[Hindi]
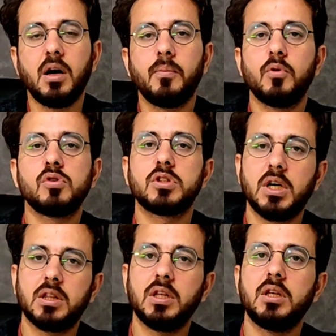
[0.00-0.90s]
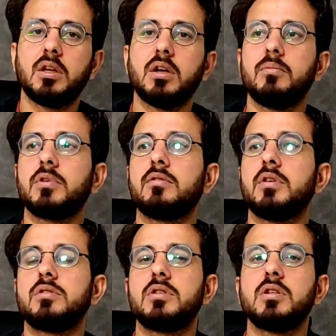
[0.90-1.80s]
आप लोग चाहते हैं कि हम
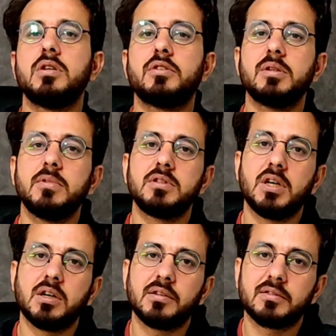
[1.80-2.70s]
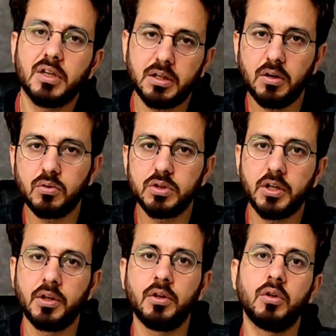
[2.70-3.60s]
किसी अच्छी कंट्री में जाकर सेटल हो जाएं